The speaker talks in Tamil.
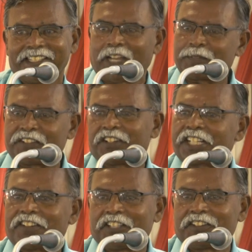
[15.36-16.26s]
அப்போ
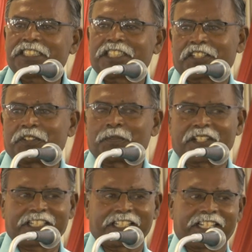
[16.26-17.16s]
இவருக்கு எவ்வளோ வயசு இருக்கும்னு
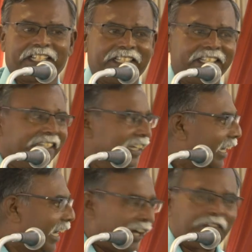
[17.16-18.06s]
பார்த்துக்கிடுங்க
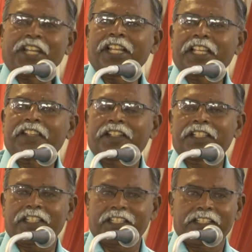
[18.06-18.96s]
அவர் இன்னைக்கு
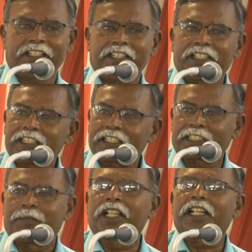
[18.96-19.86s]
வந்து
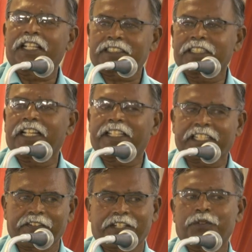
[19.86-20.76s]
தமிழக அரசின்
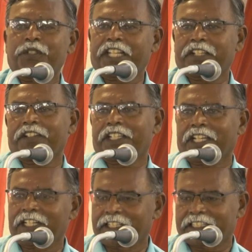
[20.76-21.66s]
இலக்கிய விருது உயரிய
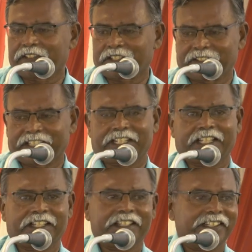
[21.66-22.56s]
விருதான இலக்கிய விருது
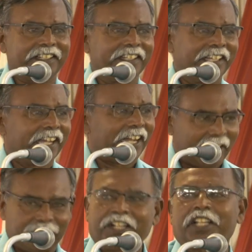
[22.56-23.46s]
வாங்கியிருக்காரு
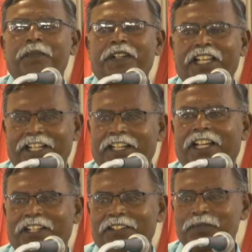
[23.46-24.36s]
அவருக்கு பின்னால்
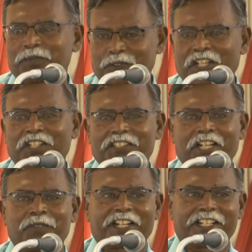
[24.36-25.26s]
நான் மூணாவது
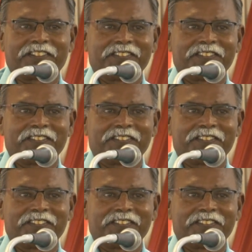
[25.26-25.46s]
தலைமுறை